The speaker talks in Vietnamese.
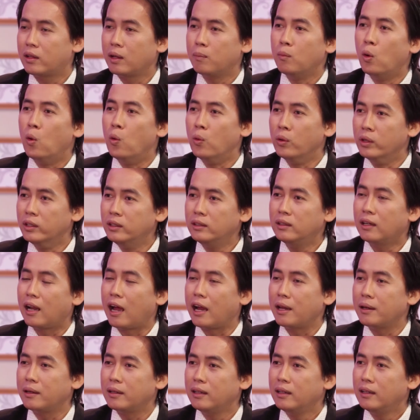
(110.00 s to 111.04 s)
ta bù nước
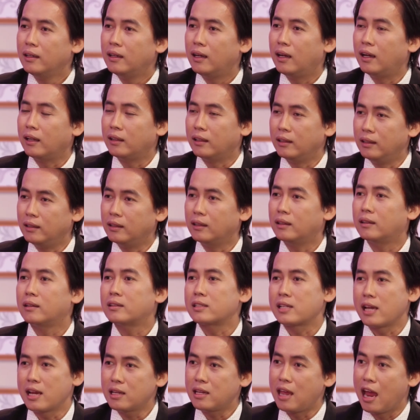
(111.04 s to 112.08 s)
lại à, thì
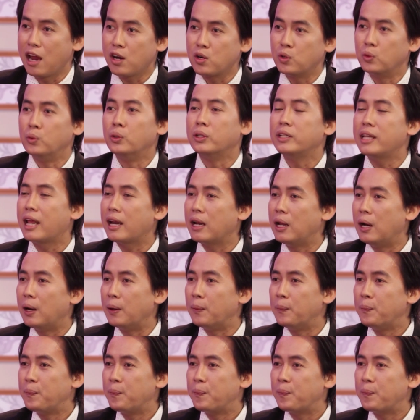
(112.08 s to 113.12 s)
sẽ giải rượu được nhanh hơn